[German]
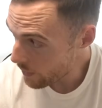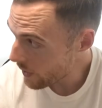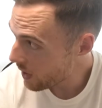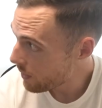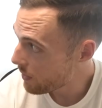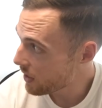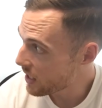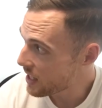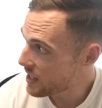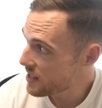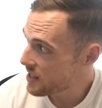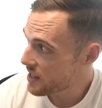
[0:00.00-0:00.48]

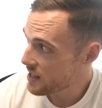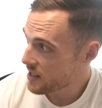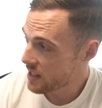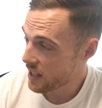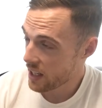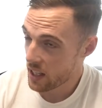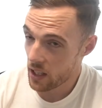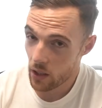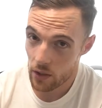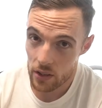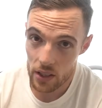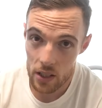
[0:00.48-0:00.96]
wirklich sehr,
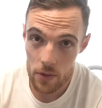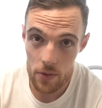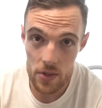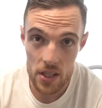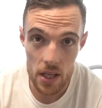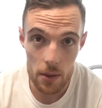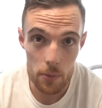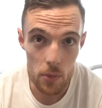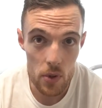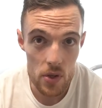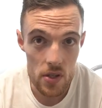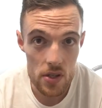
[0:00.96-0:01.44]
sehr reaktiv
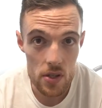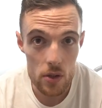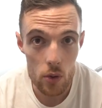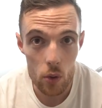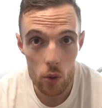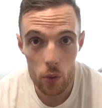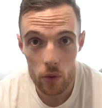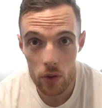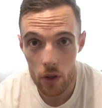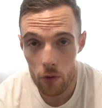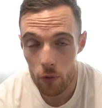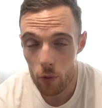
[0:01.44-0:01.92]
sein müssen
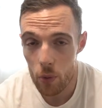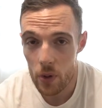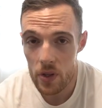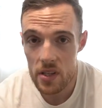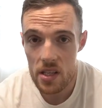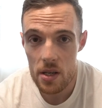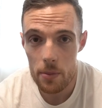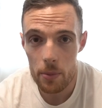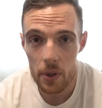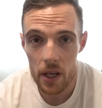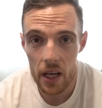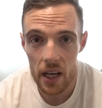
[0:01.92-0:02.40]
und auf
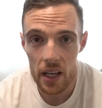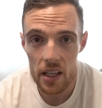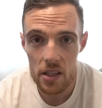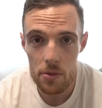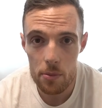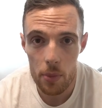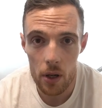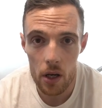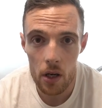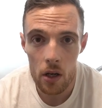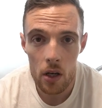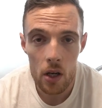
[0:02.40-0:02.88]
WhatsApp
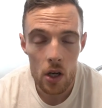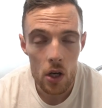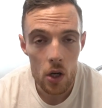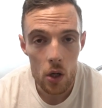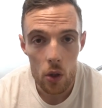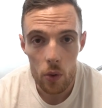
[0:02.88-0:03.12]
erreichbar